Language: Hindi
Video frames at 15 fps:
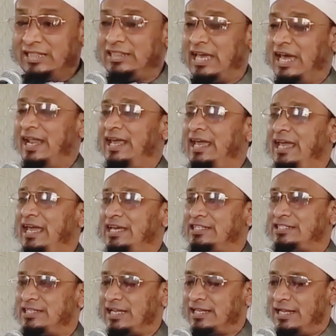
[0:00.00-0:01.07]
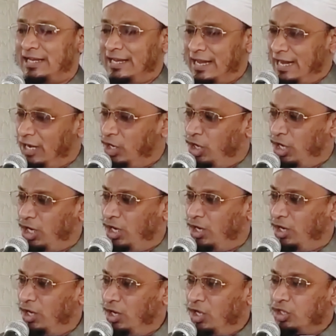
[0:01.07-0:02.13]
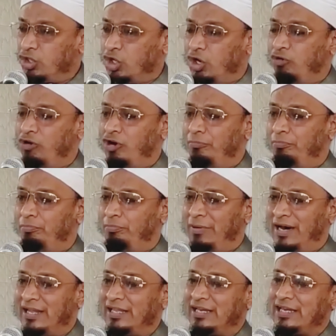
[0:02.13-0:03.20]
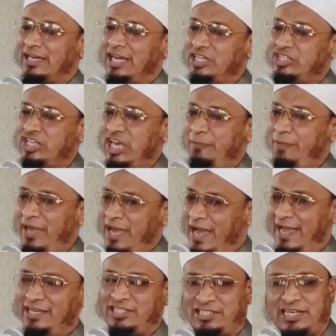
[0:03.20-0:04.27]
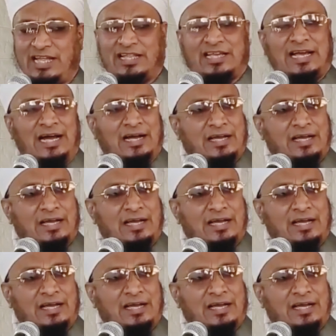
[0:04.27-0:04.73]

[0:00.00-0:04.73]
तेरी इज्जत ना हो तो वो मर्द किसी भी हैसियत का